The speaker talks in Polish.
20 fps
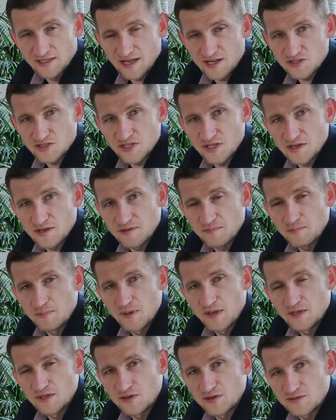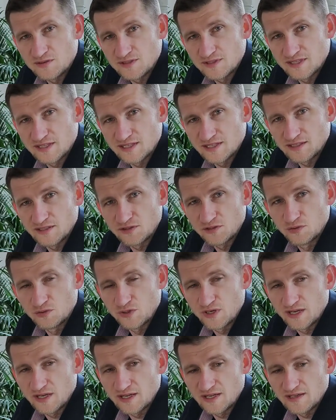Każde pieniądze,
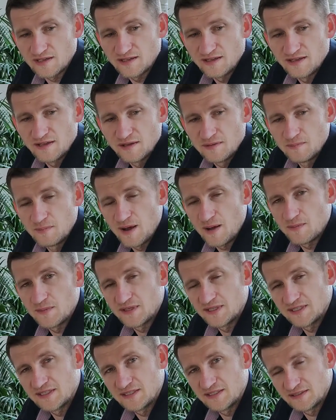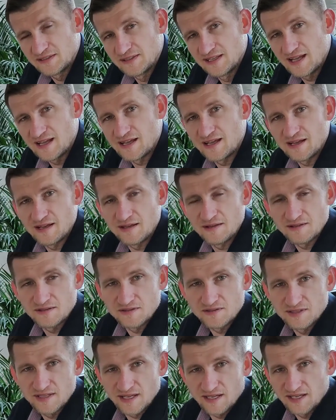które mamy na
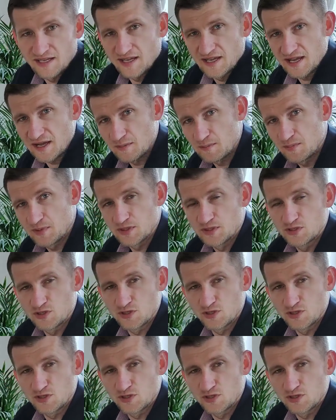takie jakby